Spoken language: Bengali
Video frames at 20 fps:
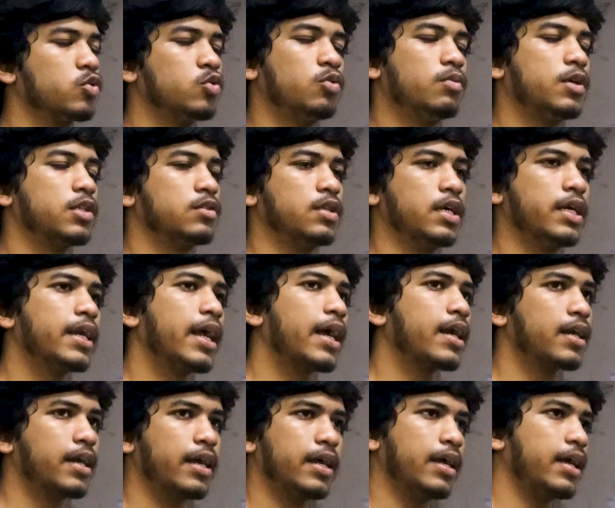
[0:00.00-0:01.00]
শুধুমাত্র
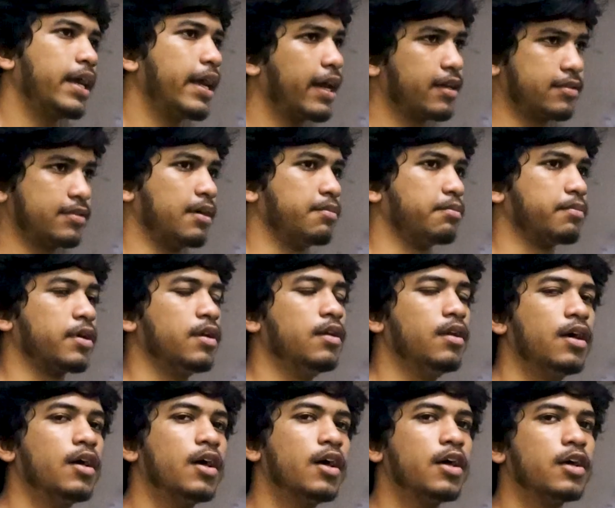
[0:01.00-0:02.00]
এটা
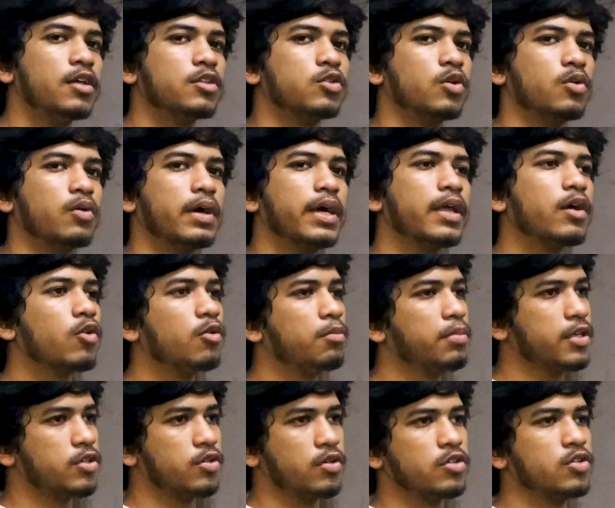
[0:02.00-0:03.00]
এক্সাম্পল তো
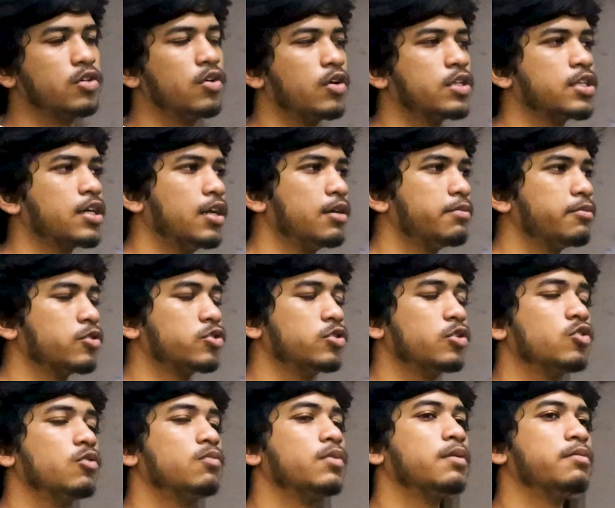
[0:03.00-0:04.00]
এরকম কিছু কিছু লজিক্যাল
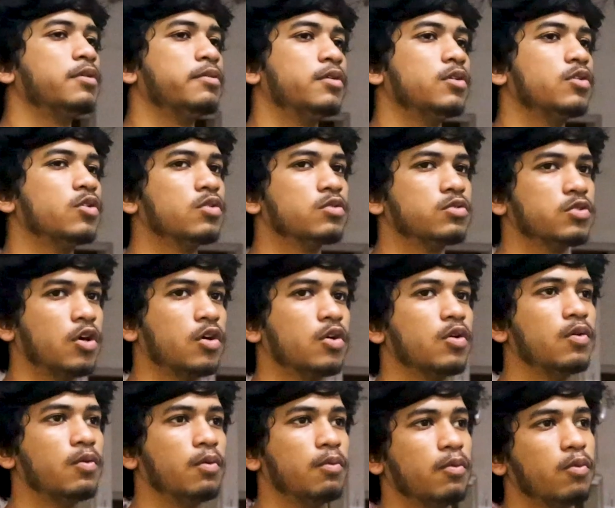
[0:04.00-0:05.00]
প্রশ্ন তোমরা বিভিন্ন
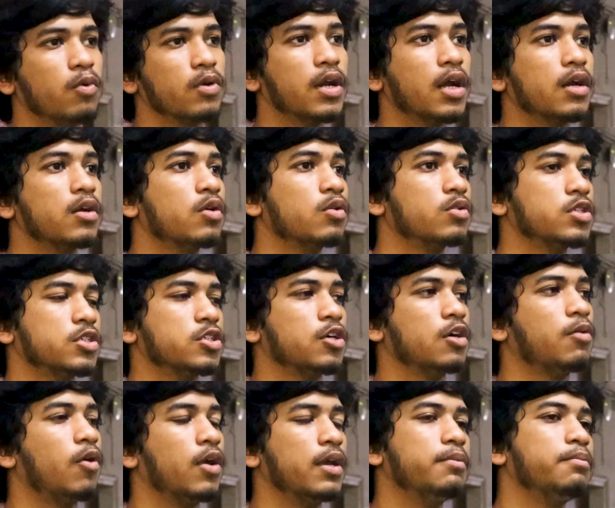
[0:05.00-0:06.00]
ধরো অন্যান্য
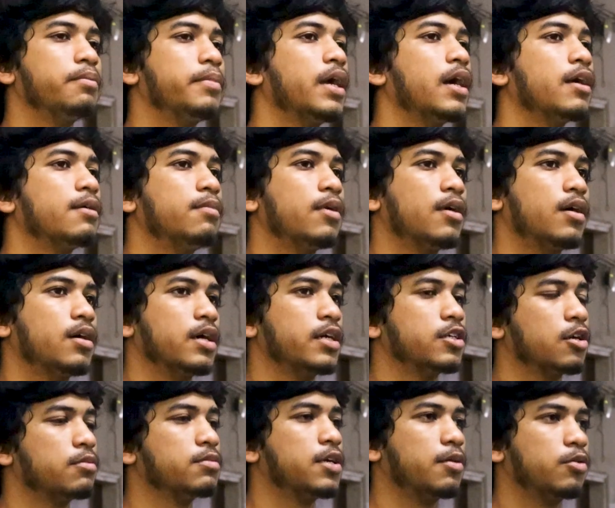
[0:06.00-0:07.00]
যেসব অলিম্পিয়াড বা
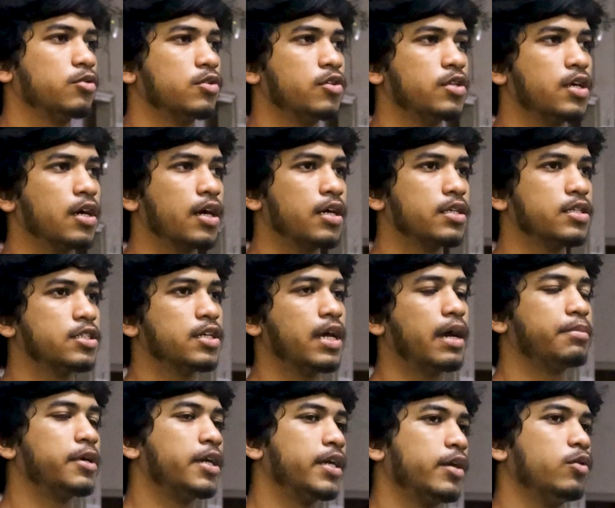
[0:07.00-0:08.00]
এসব যাবতীয় জায়গায়
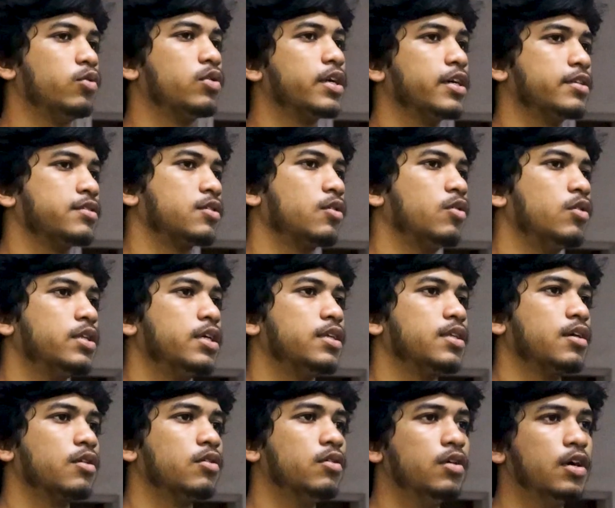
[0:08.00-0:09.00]
যেসব অ্যাপটিটিউড টেস্টগুলো
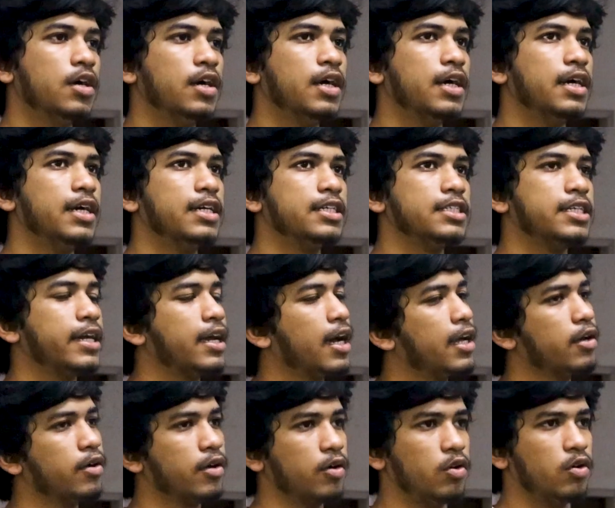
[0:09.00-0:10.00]
দিয়ে থাকো
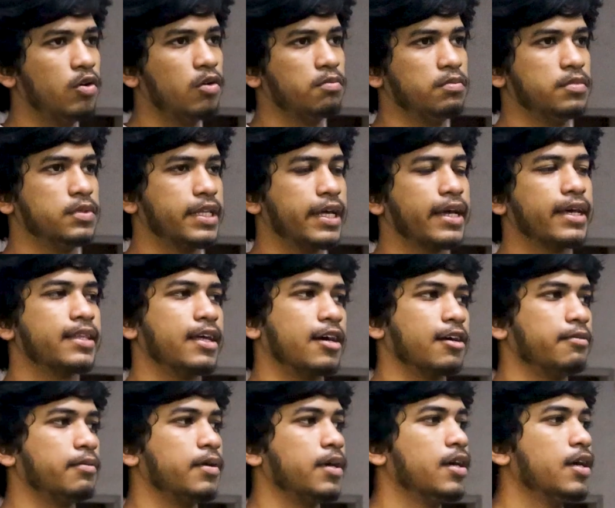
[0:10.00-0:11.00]
সেইখানে এগুলো দেখে
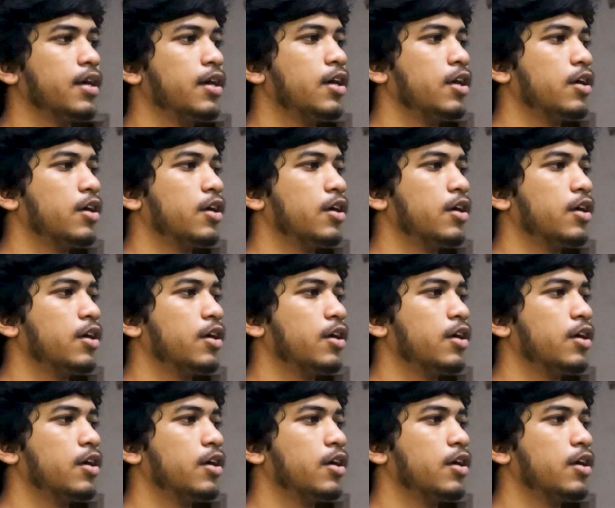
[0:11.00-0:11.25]
থাকবে